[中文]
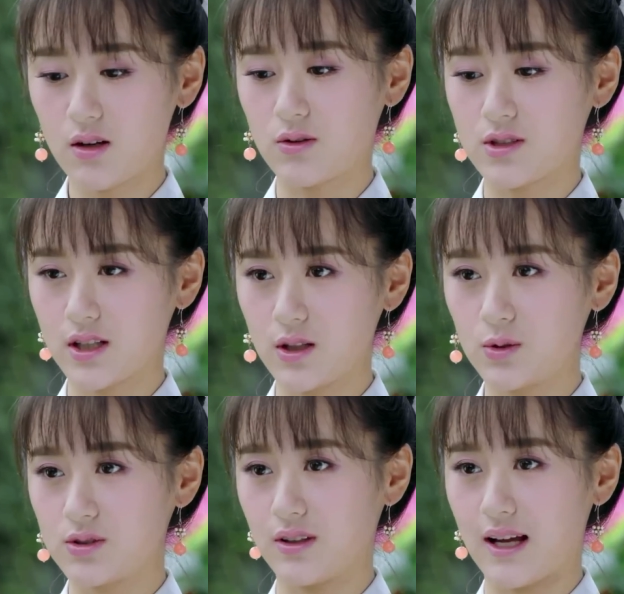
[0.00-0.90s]
香姑这
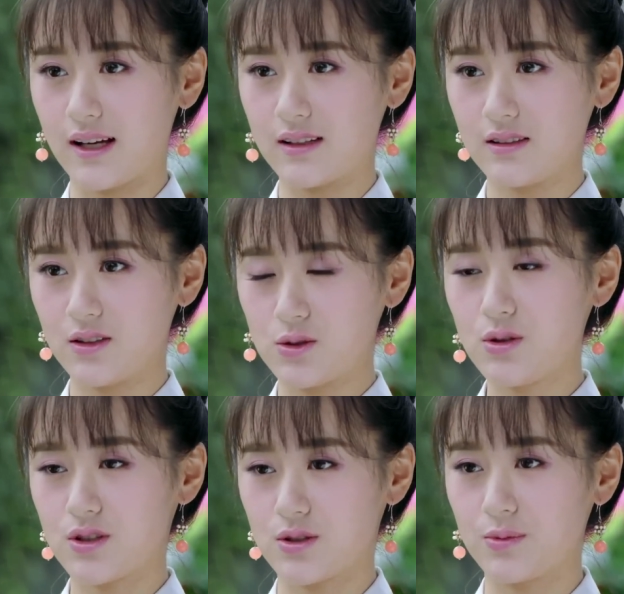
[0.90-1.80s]
一路走来
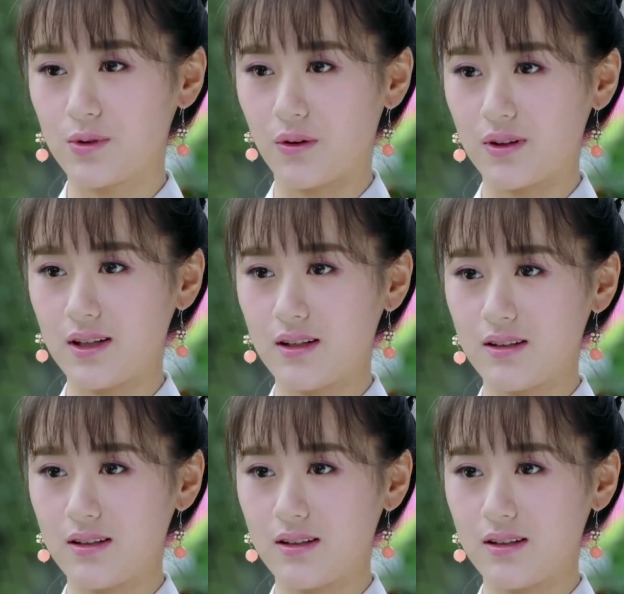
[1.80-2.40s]
确实不容